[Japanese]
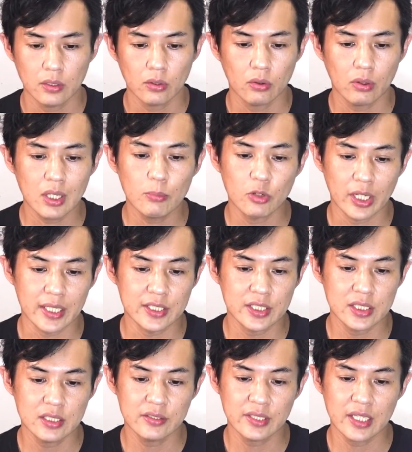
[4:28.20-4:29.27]
これもね、
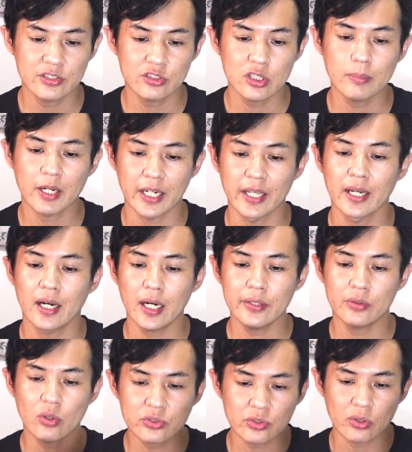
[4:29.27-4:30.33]
申請すればね、は
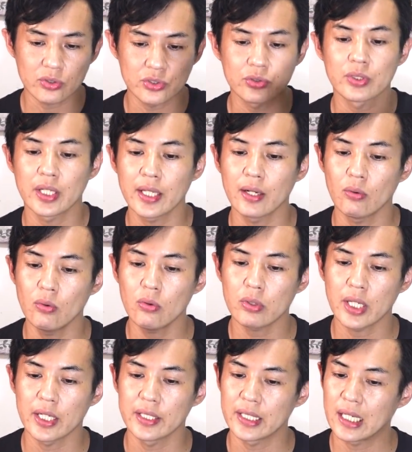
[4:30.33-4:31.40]
い、どうぞって言ってね、
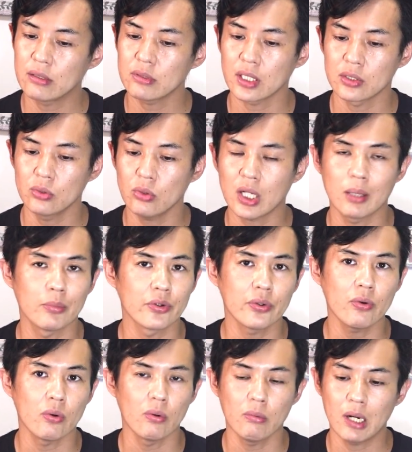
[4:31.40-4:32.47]
OK になるんかどうかも
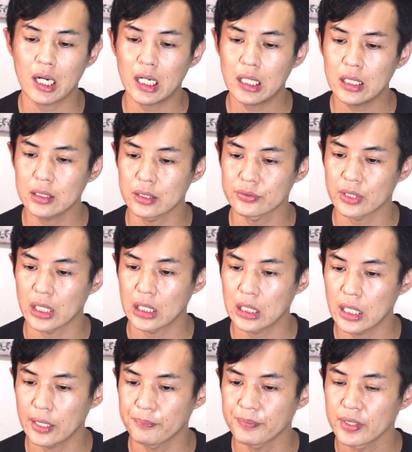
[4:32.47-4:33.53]
ようわからんですから
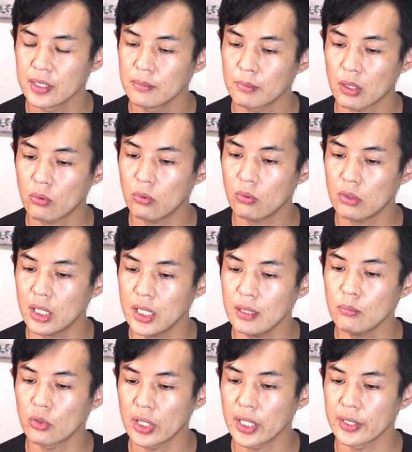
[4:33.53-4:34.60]
ね。まあ、ここら
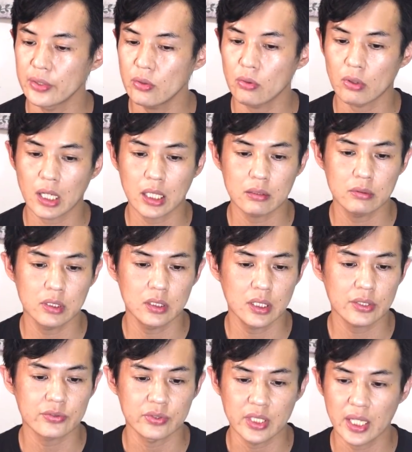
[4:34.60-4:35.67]
辺もね、要確認
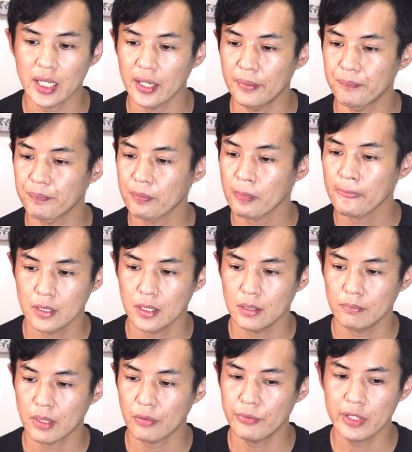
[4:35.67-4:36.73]
ですね。
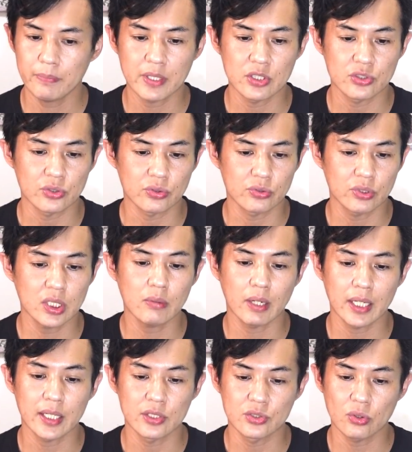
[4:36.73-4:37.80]
まあ、フィリピン中ゅう国
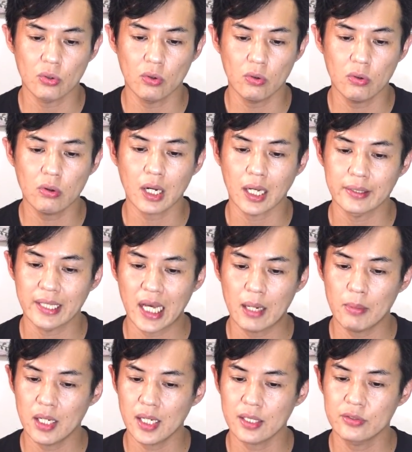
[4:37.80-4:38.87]
はね、情報が
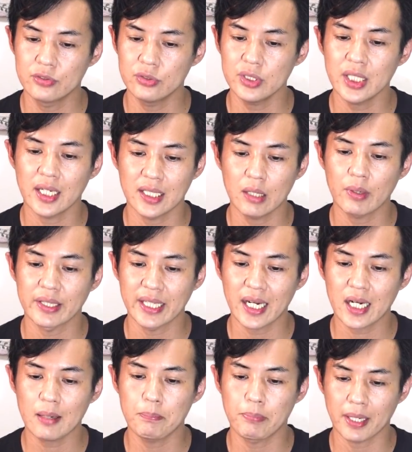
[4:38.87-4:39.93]
なまらクリアでは
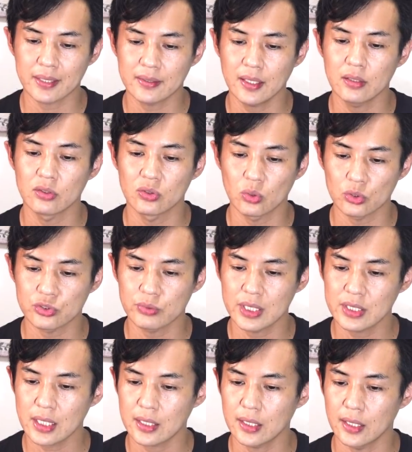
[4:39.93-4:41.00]
なかばってんドス
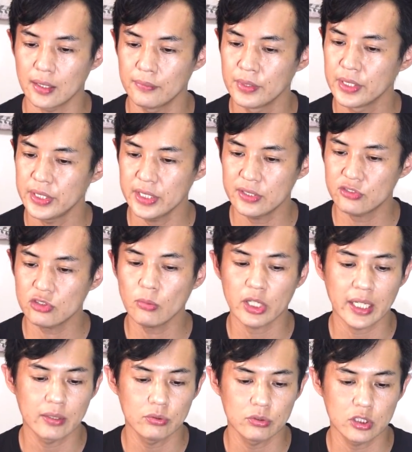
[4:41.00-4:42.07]
べじゃけ。いっつ
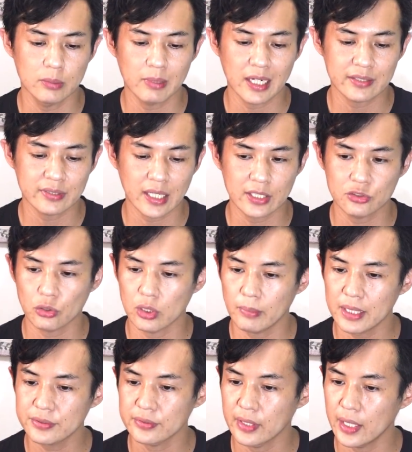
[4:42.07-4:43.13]
もね、振り回されちょり
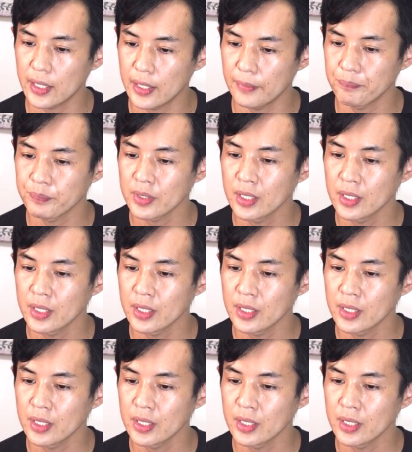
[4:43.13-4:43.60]
ますね。